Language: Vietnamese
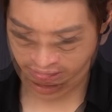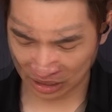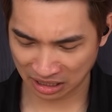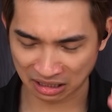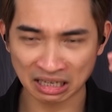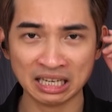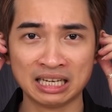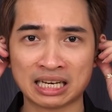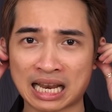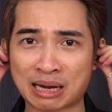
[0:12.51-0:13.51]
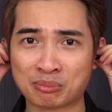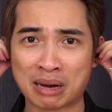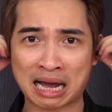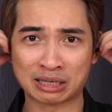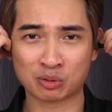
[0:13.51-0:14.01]
Zidaki làm
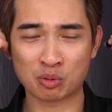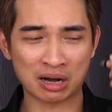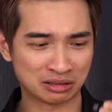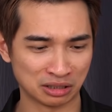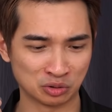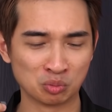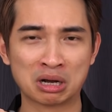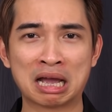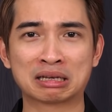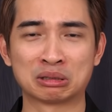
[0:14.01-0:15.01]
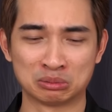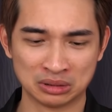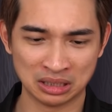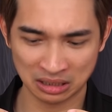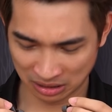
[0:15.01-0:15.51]
bài trong quả trận chung kết này.
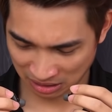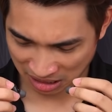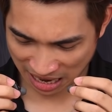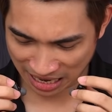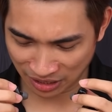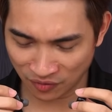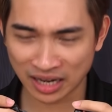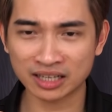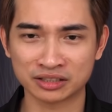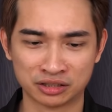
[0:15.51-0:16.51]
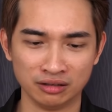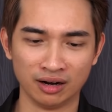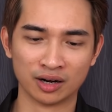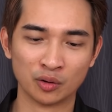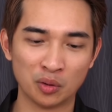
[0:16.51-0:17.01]
Hay vãi cả
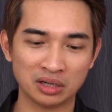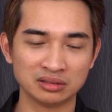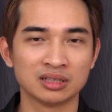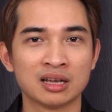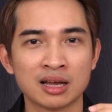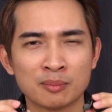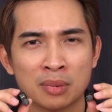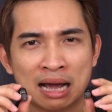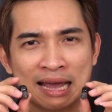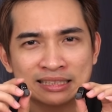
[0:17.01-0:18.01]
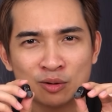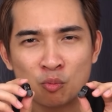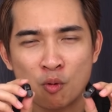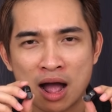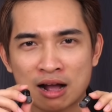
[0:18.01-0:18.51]
trường luôn Mà nghe
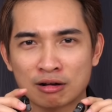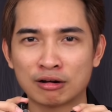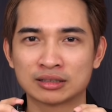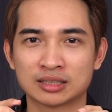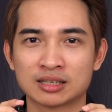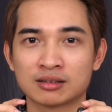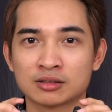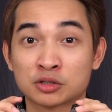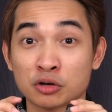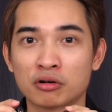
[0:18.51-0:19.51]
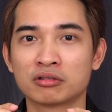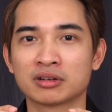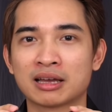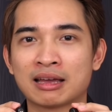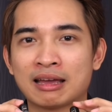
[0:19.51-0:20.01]
thông qua con Soul
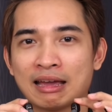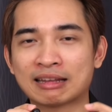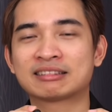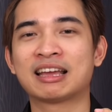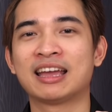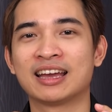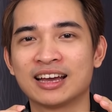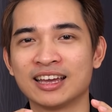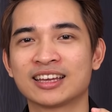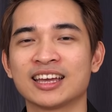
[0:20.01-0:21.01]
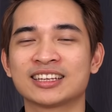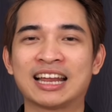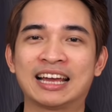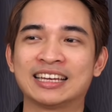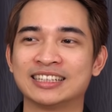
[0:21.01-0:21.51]
ờ, STXX
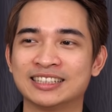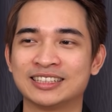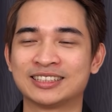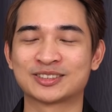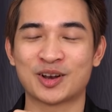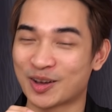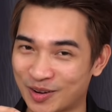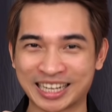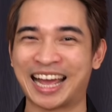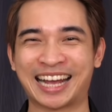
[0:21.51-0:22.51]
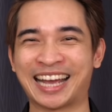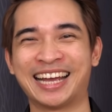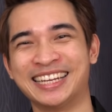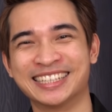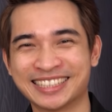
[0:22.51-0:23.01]
này Nó lại còn càng
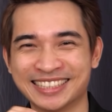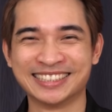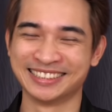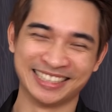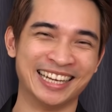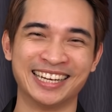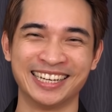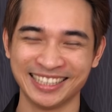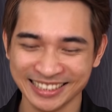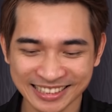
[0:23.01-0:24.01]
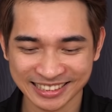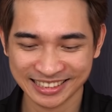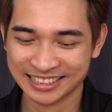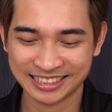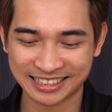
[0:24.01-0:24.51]
hay nữa cơ
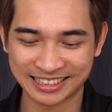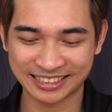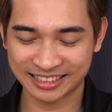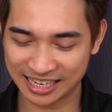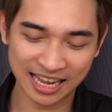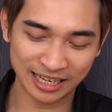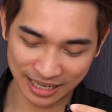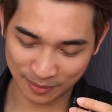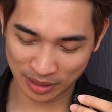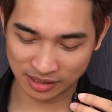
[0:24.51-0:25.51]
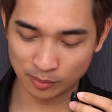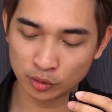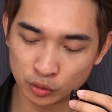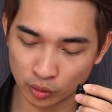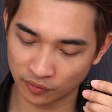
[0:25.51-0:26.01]
À, thực ra là mention
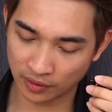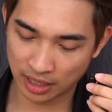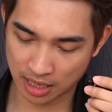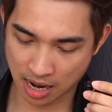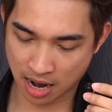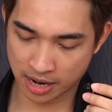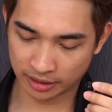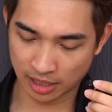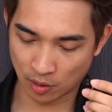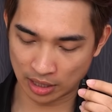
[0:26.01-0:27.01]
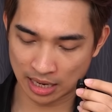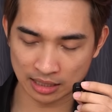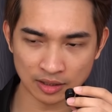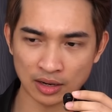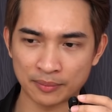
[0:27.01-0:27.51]
một chút về cái thể loại
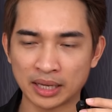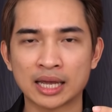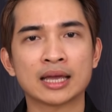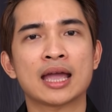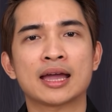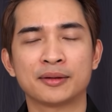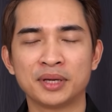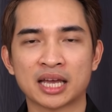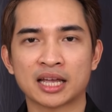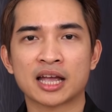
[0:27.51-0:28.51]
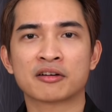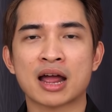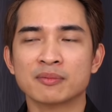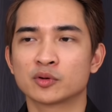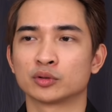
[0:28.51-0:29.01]
nhạc dạo này mình hay nghe đấy, mình hay nghe
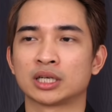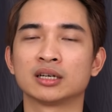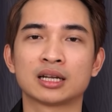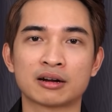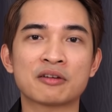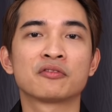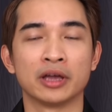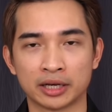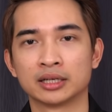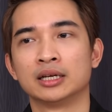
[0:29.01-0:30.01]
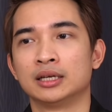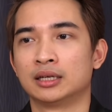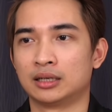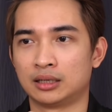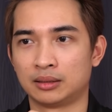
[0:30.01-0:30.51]
rap cụ thể hơn là rap việt
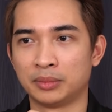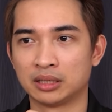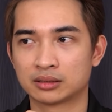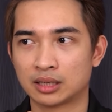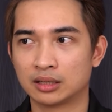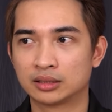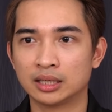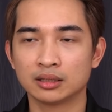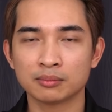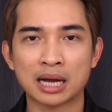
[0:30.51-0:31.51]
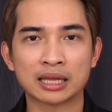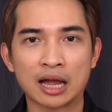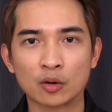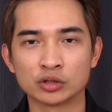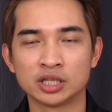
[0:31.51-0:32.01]
à, mình rất là thích những bài
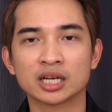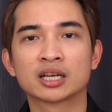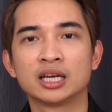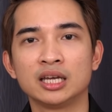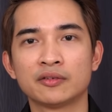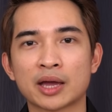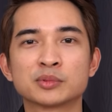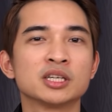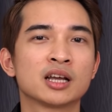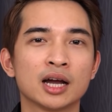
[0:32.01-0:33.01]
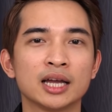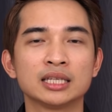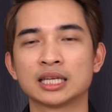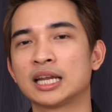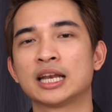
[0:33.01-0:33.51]
nhạc của Jidaki và MCK
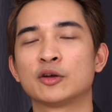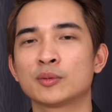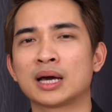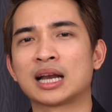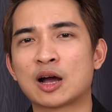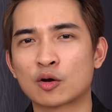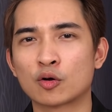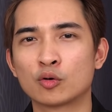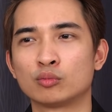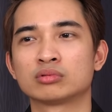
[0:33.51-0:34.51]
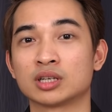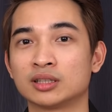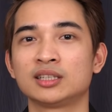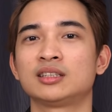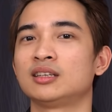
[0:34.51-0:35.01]
thế nên nếu như bạn nào có cùng sở
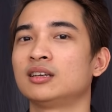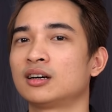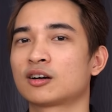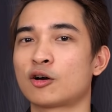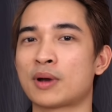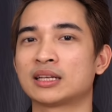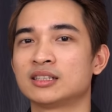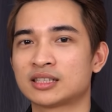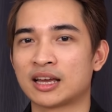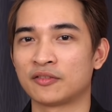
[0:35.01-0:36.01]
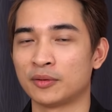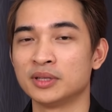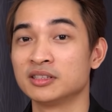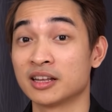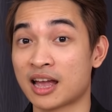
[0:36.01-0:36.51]
thích thì comment chia sẻ phía
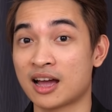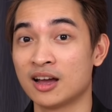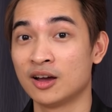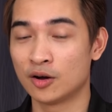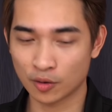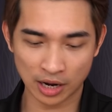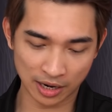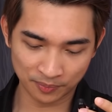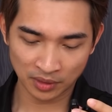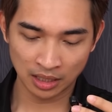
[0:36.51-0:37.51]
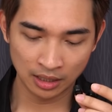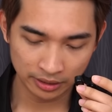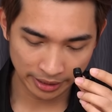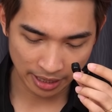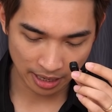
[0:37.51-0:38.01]
bên dưới nhá ok
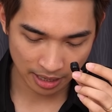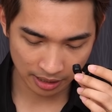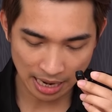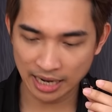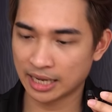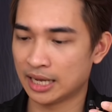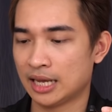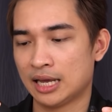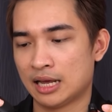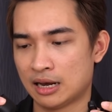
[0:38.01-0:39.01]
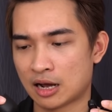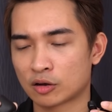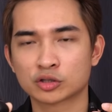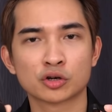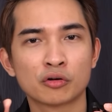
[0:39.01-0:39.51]
thì à, đây là
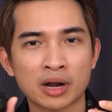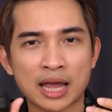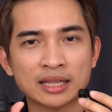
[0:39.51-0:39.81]
con Shure